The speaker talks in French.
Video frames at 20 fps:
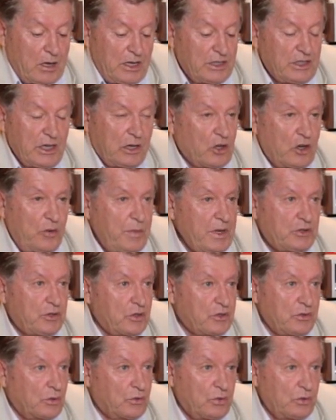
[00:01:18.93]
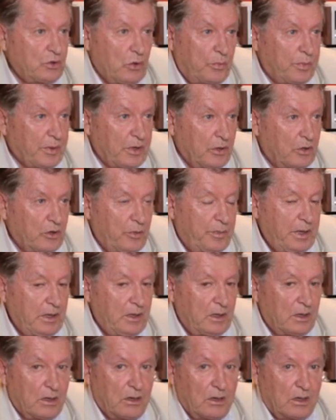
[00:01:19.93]
les économistes se sont toujours préoccupés
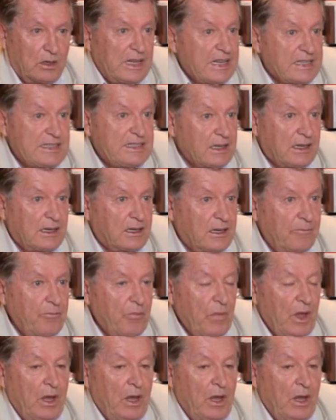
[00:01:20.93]
d'éthique